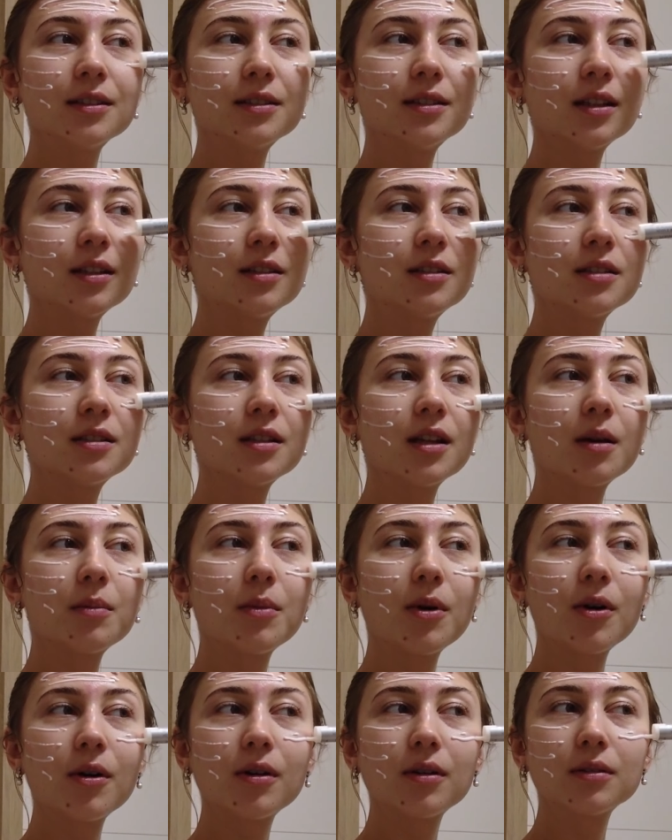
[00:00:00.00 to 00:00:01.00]

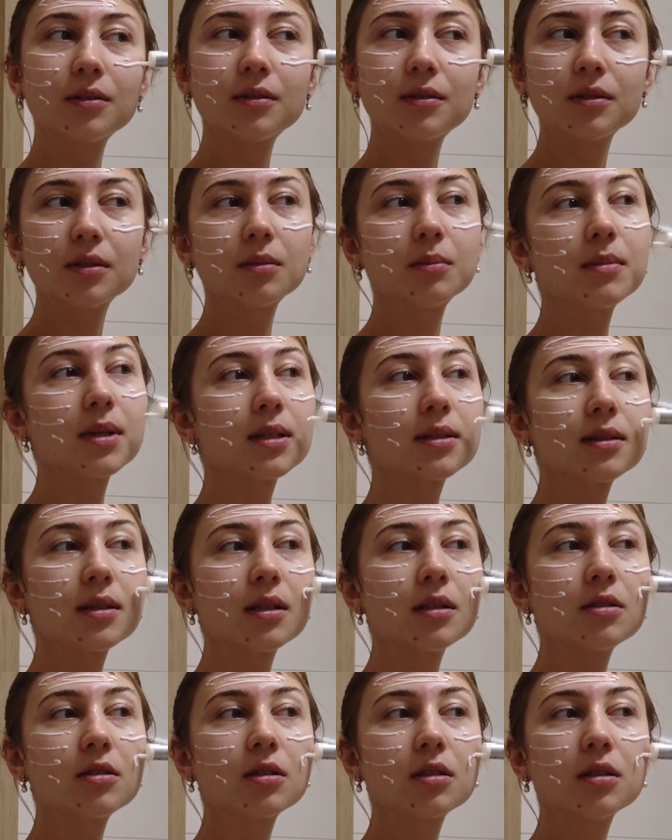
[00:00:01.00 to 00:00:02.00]
zaczynam od
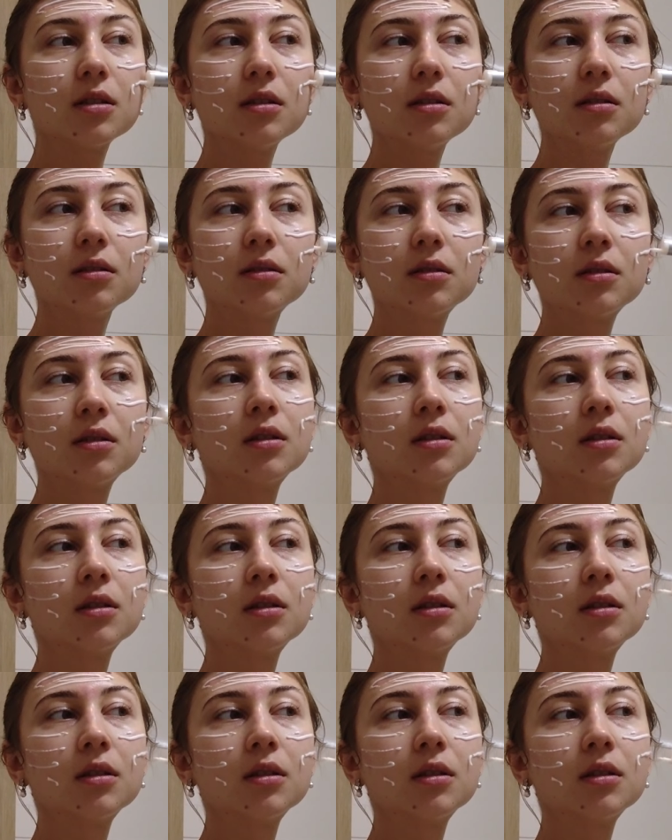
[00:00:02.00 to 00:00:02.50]
maseczki,